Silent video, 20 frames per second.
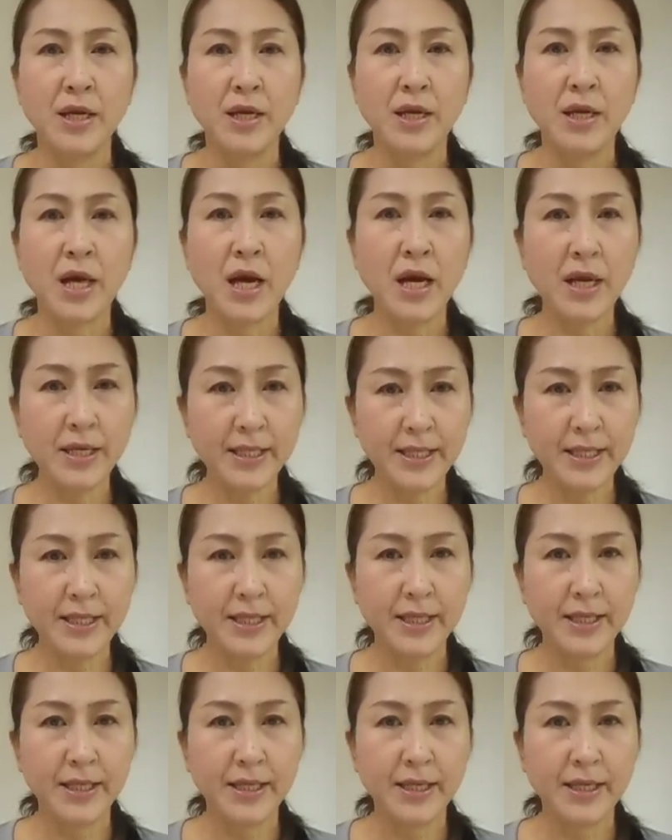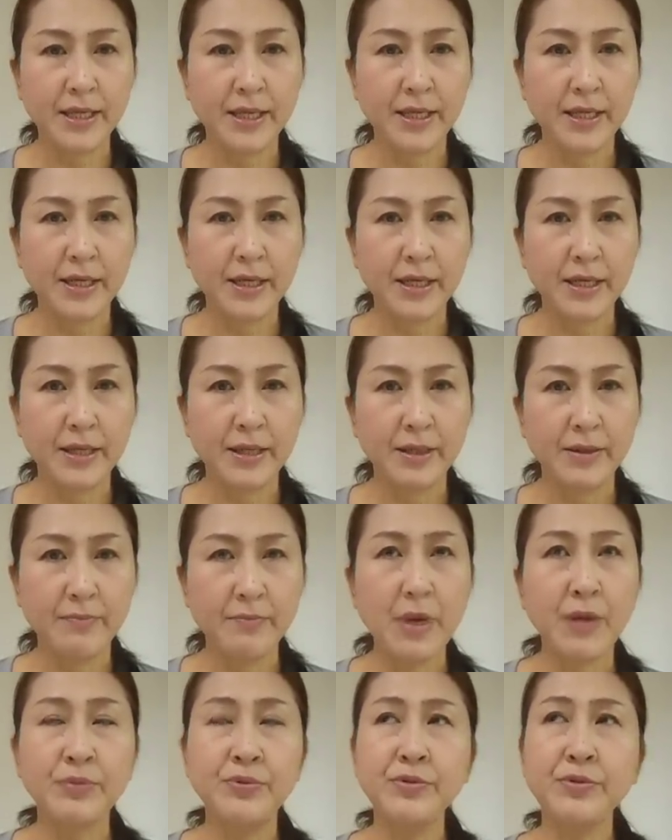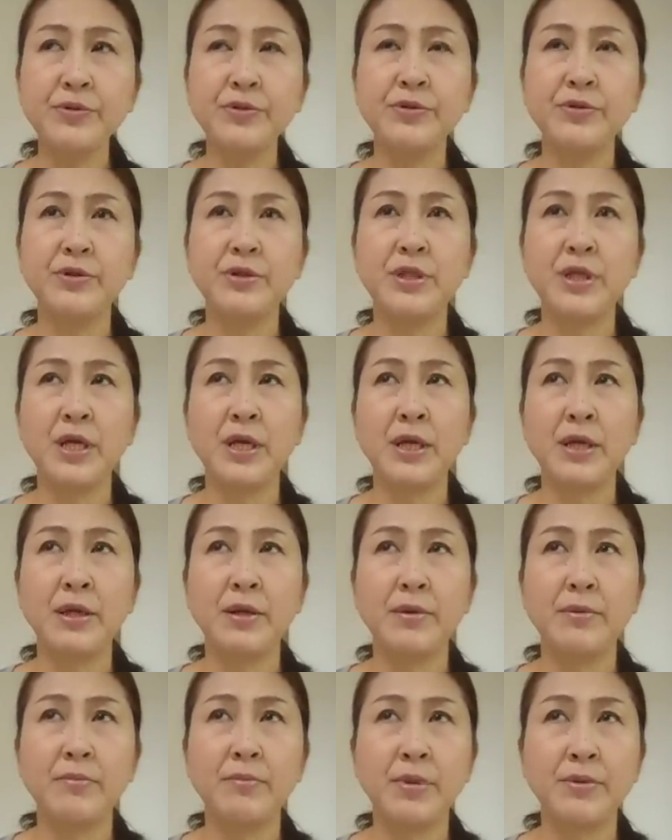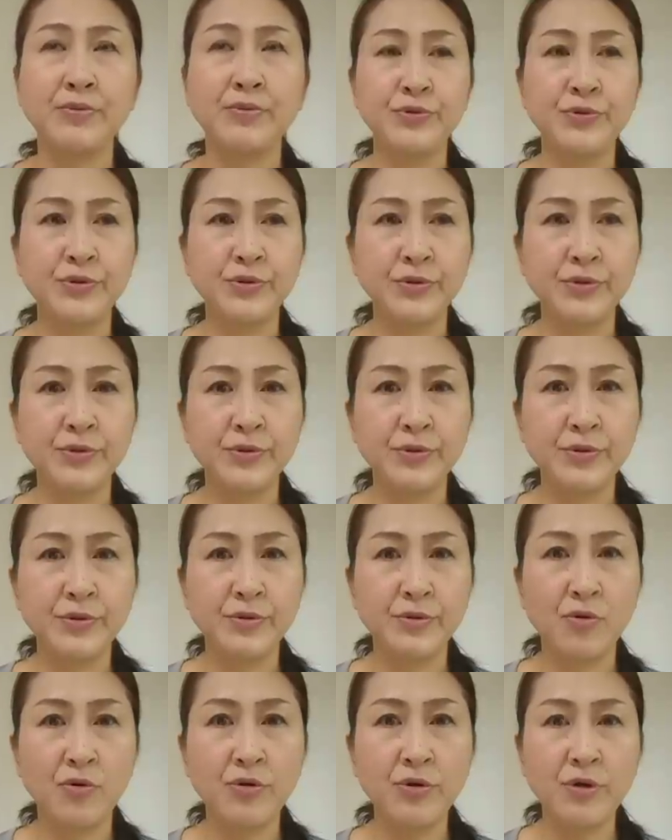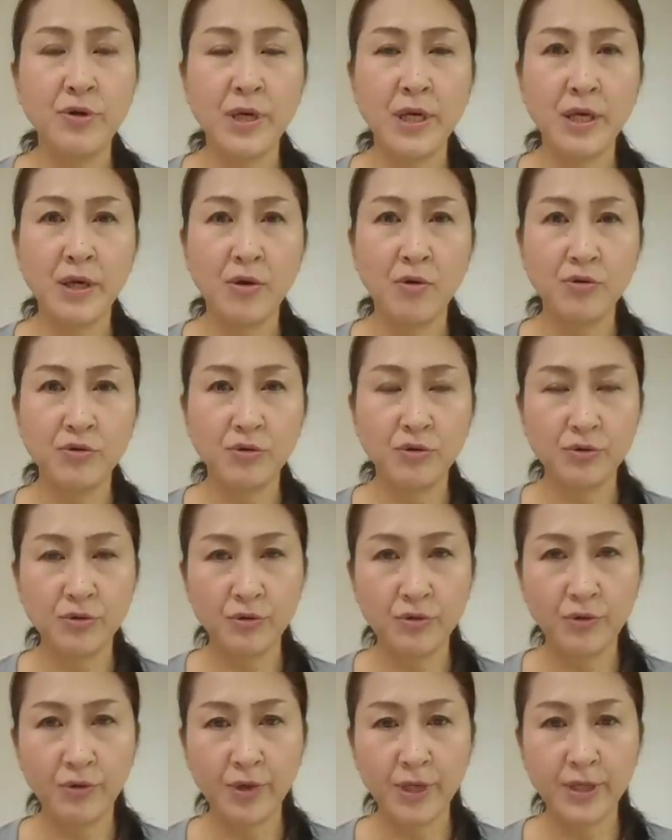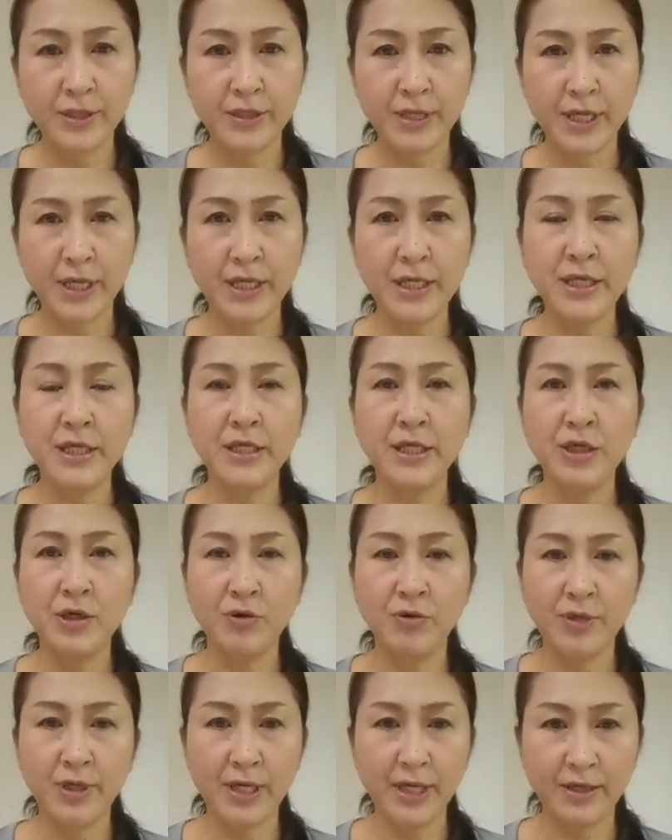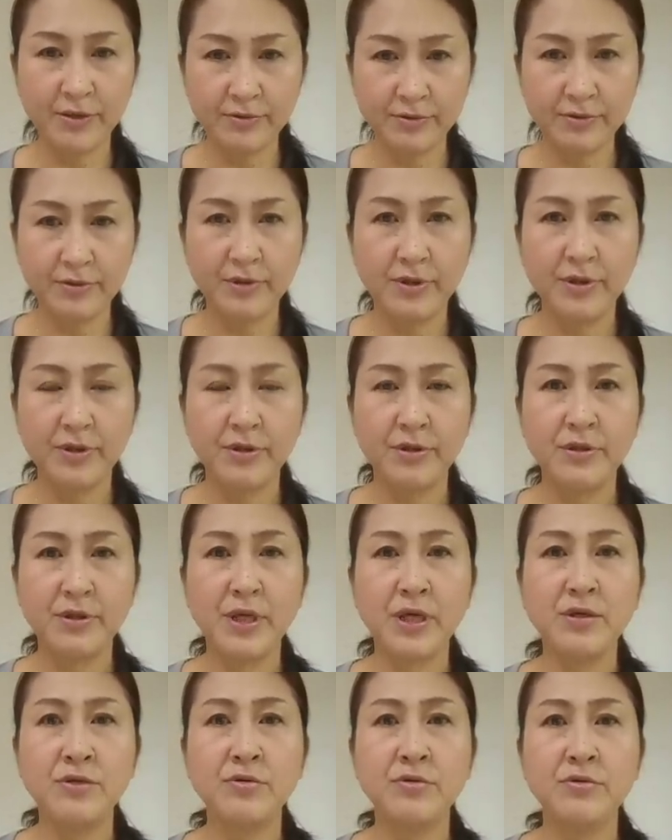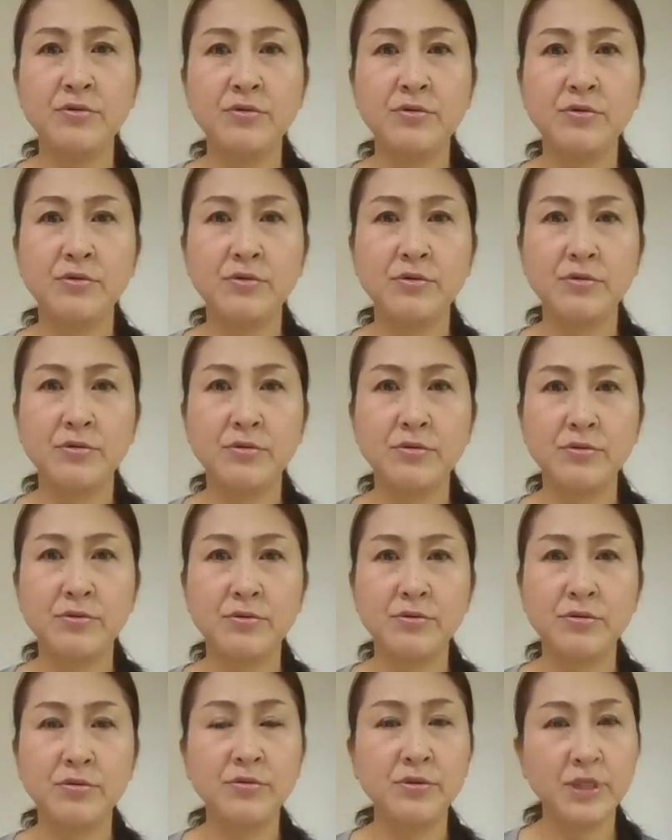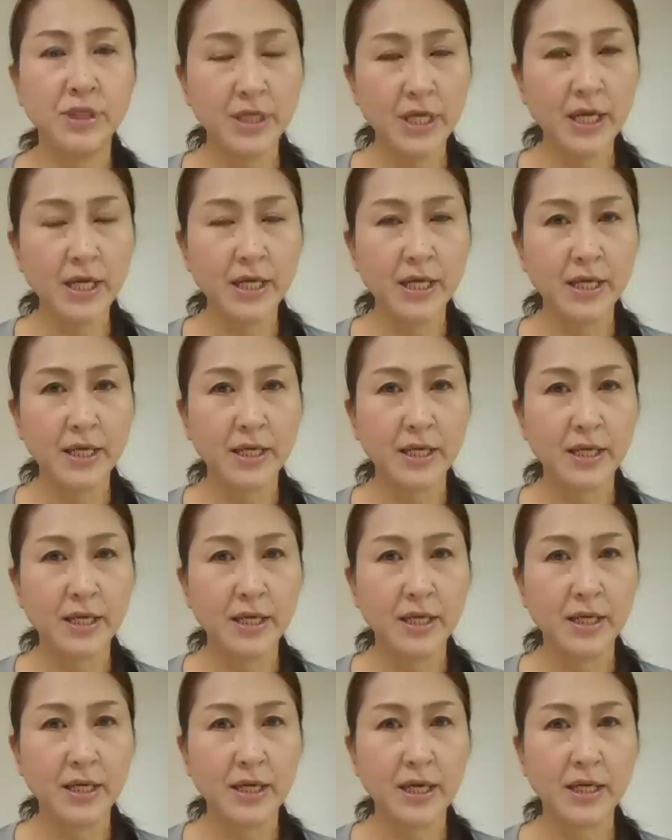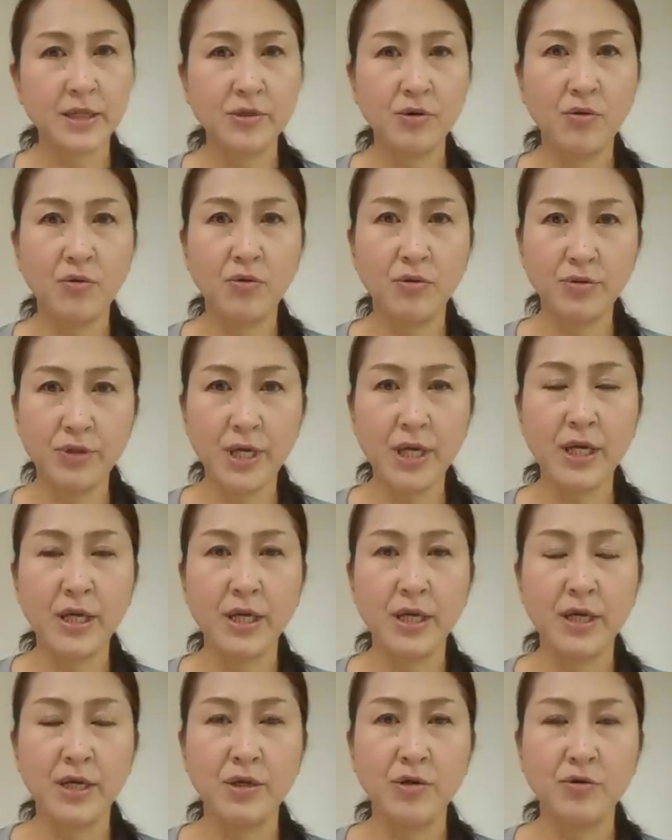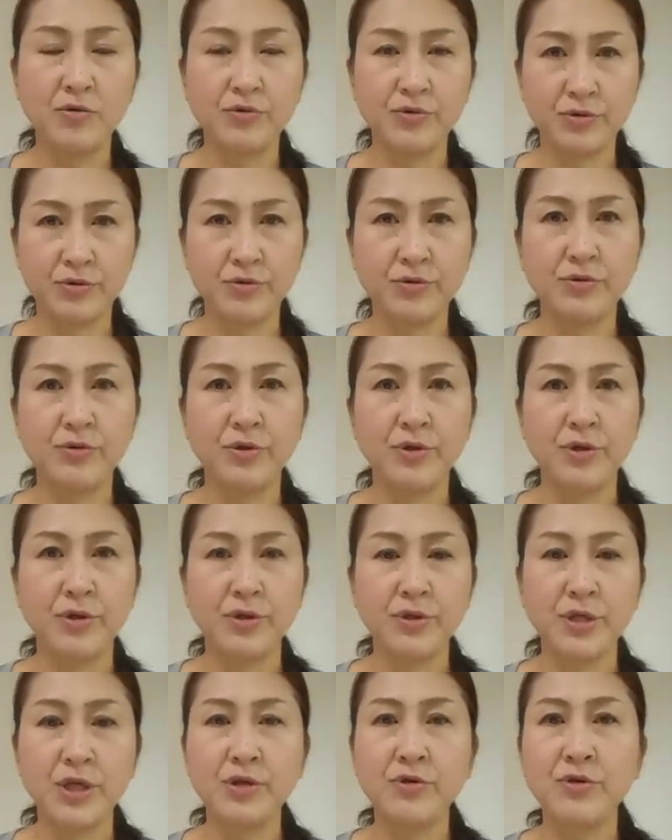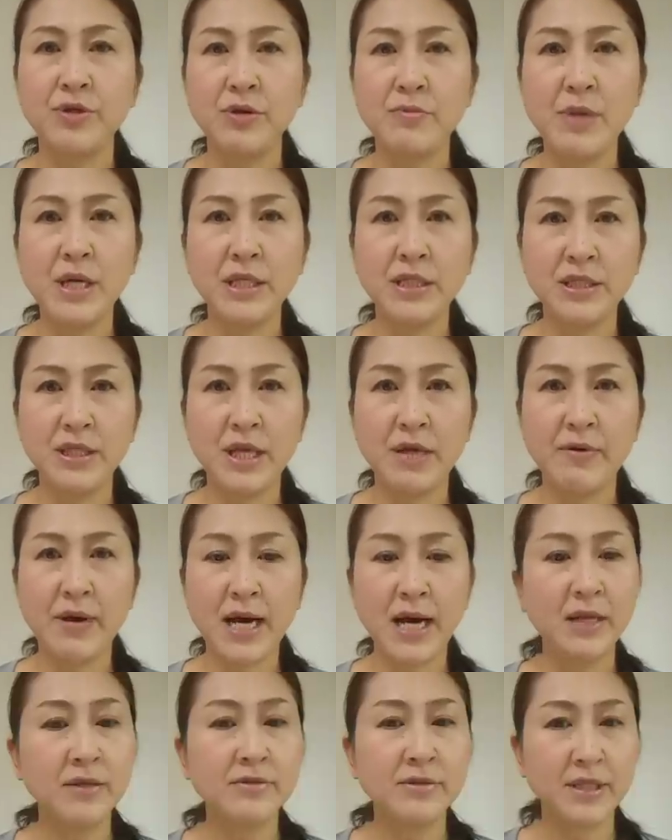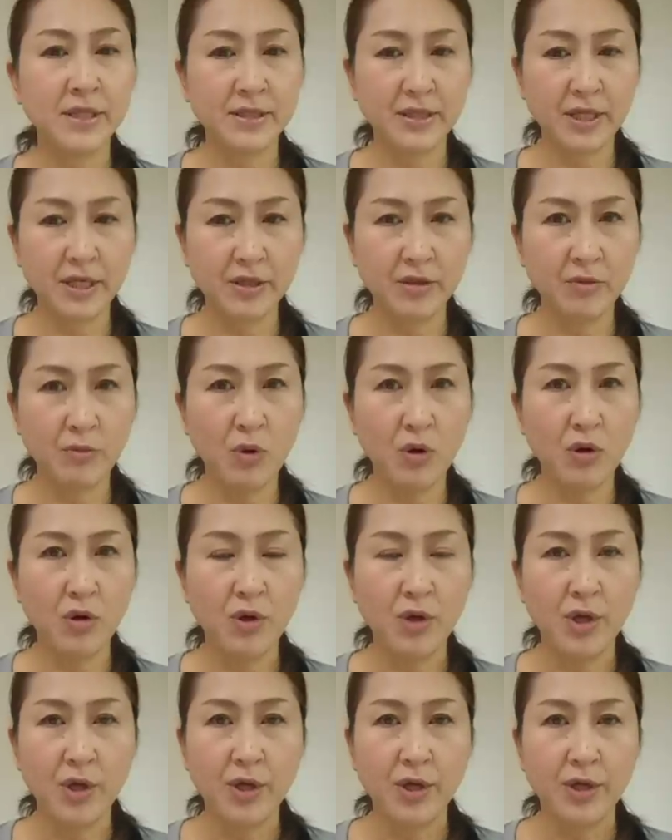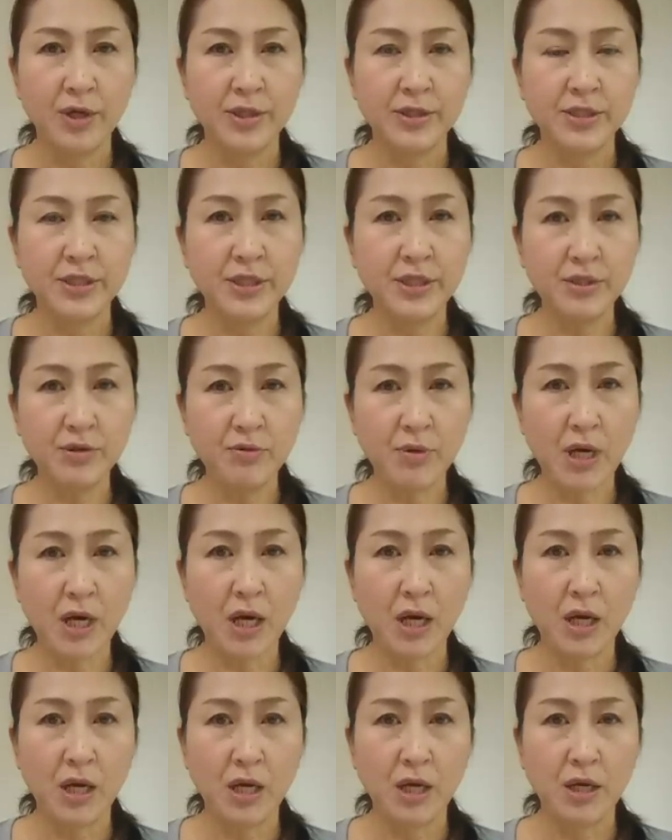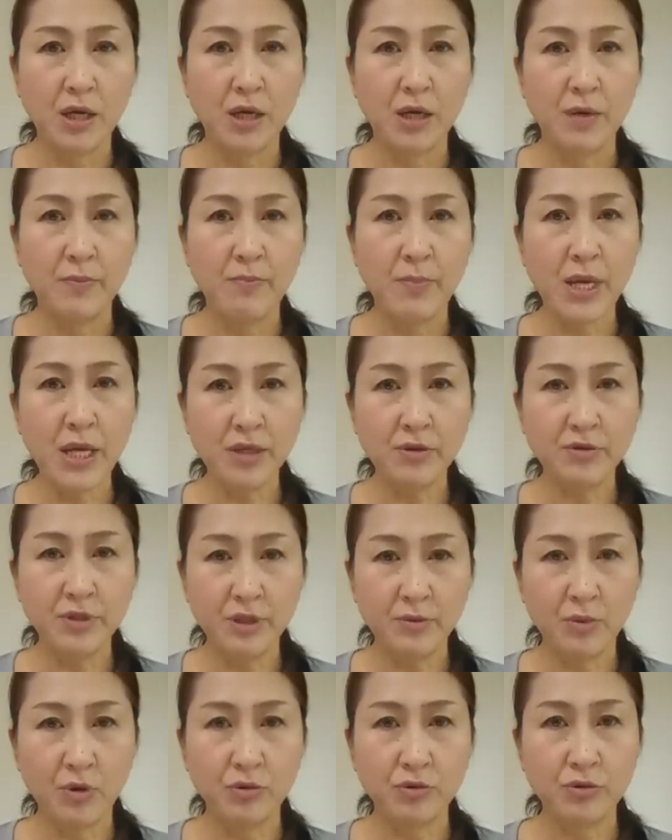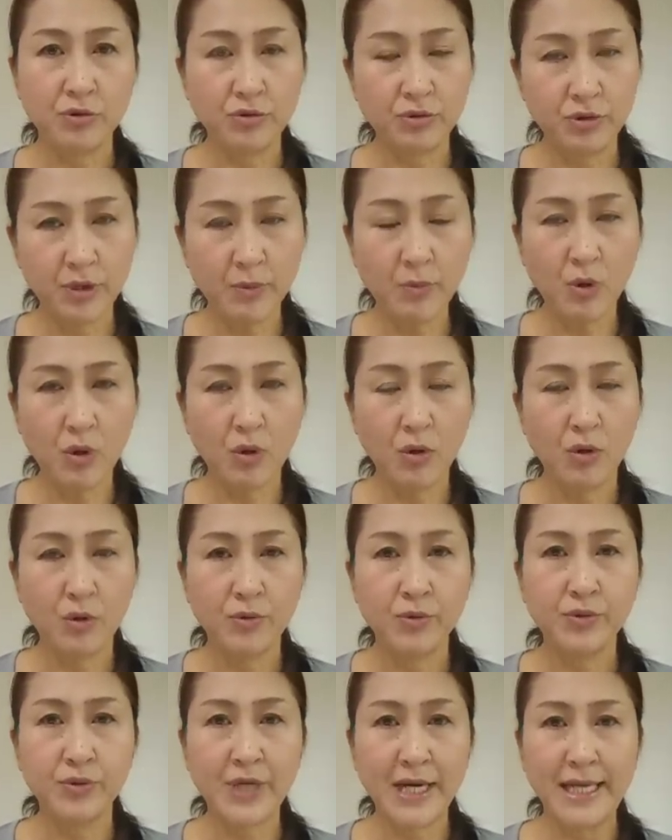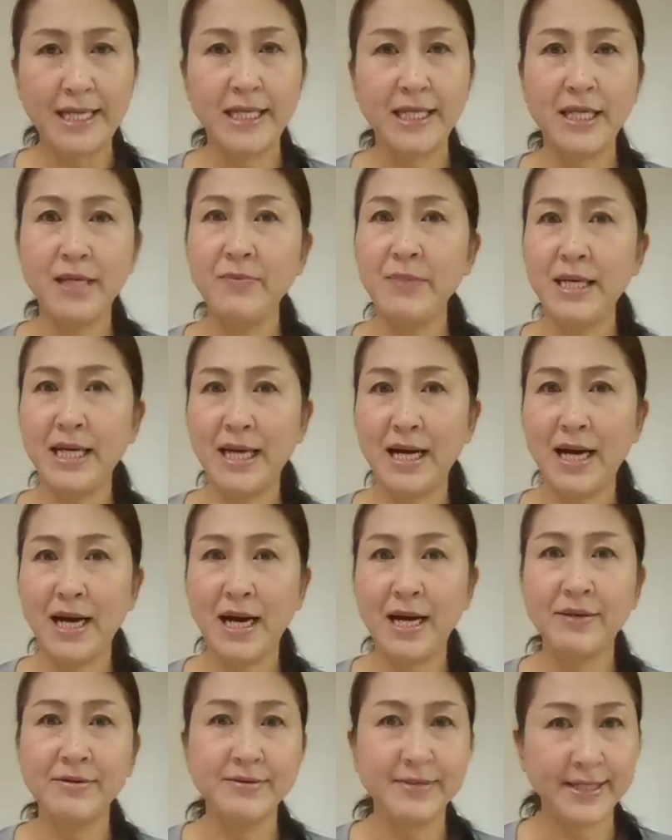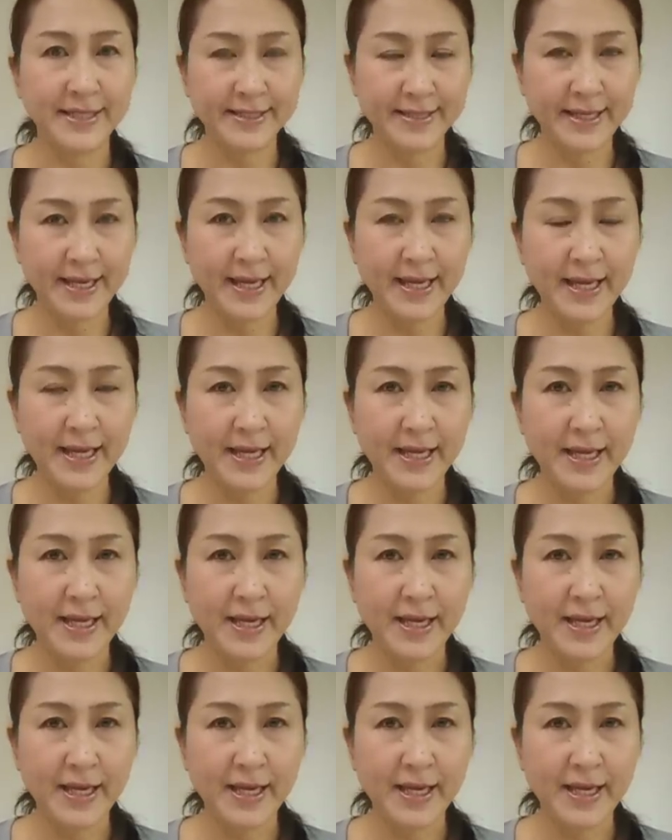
やはり、まあ、風水って、まあ、通お家を整えていい気を入れるっていうふうにね仮想をね良くするっていうイメージではあるんですけれども実はメイクにもとっても深い意味があるんですね。